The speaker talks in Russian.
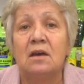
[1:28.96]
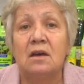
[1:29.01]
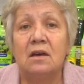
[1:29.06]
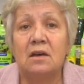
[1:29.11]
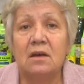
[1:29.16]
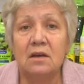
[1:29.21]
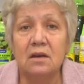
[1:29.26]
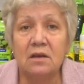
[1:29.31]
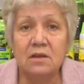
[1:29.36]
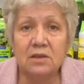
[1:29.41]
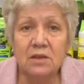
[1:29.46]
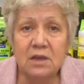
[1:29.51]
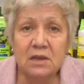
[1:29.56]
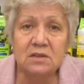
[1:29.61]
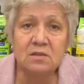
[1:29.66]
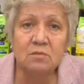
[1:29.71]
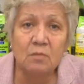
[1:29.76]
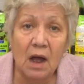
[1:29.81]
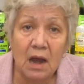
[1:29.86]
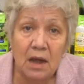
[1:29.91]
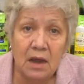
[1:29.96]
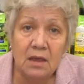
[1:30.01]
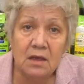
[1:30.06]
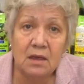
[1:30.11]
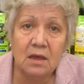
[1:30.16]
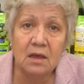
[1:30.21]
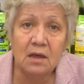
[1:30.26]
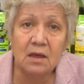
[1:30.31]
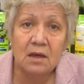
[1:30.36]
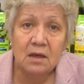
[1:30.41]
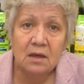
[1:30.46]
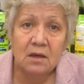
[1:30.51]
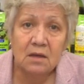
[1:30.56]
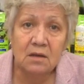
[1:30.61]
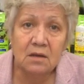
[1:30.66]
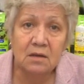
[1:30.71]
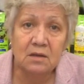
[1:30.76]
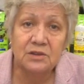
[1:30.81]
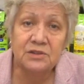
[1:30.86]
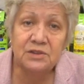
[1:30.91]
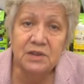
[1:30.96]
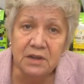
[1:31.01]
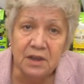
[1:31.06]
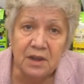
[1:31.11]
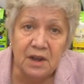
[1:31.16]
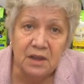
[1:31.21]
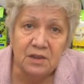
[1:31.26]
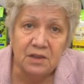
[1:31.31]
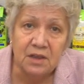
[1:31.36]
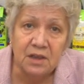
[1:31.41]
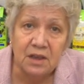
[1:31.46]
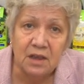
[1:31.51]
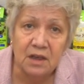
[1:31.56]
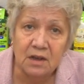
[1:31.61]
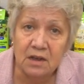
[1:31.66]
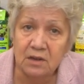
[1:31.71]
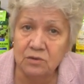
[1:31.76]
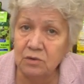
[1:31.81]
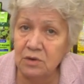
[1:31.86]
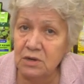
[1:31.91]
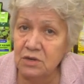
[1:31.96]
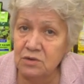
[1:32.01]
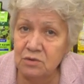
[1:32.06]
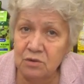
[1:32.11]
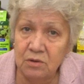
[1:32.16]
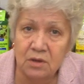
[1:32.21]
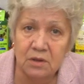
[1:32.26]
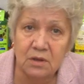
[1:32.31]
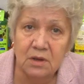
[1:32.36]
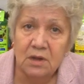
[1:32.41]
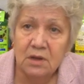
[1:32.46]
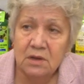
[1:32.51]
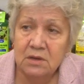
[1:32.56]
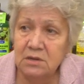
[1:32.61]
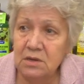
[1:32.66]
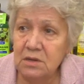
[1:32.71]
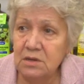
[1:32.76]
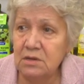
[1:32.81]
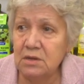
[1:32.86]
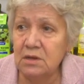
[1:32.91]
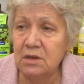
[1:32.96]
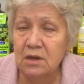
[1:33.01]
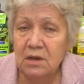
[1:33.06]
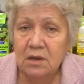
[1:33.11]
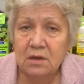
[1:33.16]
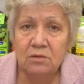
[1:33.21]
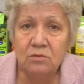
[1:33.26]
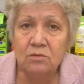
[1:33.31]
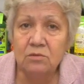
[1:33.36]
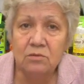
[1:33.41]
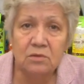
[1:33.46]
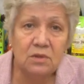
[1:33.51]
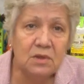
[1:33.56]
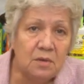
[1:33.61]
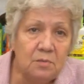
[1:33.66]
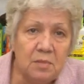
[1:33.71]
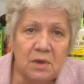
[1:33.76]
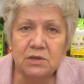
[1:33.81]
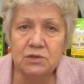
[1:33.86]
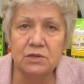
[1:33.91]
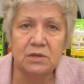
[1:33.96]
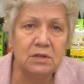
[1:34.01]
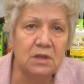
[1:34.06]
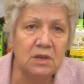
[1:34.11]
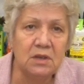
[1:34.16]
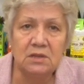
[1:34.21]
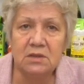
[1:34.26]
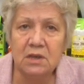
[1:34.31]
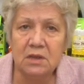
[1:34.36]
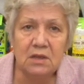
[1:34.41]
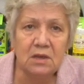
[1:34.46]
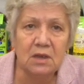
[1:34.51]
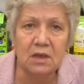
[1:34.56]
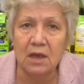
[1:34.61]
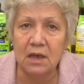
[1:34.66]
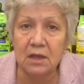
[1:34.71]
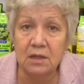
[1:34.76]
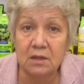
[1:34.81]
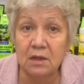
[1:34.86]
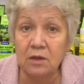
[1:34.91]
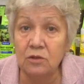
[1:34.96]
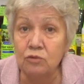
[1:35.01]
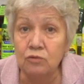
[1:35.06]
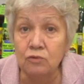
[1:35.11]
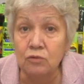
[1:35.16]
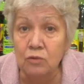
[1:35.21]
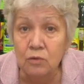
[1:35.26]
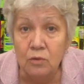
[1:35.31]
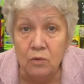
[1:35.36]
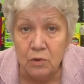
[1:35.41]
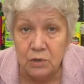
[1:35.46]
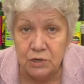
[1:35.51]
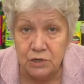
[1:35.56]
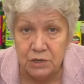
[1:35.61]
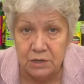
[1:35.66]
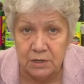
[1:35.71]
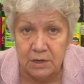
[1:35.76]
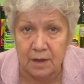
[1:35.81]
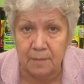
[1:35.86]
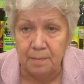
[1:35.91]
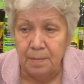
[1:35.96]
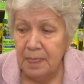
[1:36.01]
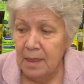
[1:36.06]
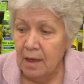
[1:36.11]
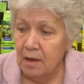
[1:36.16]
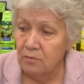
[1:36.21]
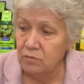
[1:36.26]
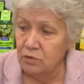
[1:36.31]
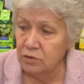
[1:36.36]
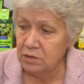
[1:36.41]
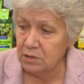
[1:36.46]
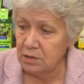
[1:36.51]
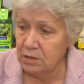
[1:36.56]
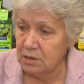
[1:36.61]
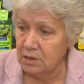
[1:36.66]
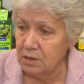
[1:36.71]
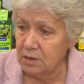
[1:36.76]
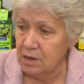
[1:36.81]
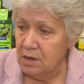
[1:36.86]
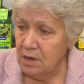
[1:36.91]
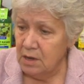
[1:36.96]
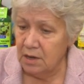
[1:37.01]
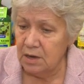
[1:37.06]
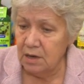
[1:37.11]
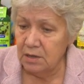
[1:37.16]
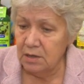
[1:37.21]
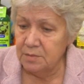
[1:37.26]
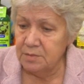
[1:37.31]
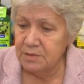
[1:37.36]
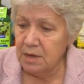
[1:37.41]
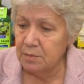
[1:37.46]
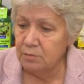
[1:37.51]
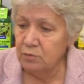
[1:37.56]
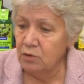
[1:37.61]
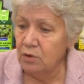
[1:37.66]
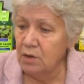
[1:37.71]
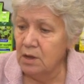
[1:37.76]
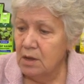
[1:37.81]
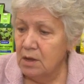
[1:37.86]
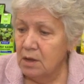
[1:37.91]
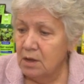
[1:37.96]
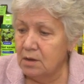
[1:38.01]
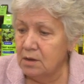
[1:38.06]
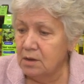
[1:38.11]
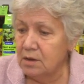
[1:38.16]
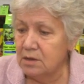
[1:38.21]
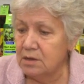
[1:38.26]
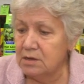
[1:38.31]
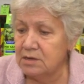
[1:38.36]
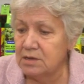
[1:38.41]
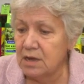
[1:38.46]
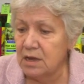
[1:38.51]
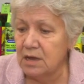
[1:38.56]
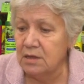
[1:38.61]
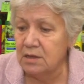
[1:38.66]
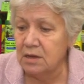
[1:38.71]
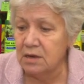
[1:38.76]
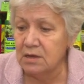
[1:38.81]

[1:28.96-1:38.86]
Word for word: а, есть маленькие э, секретики, которые стоят, знаете, ну, не бешеные деньги, это точно. Вот э, рядом со мной стоит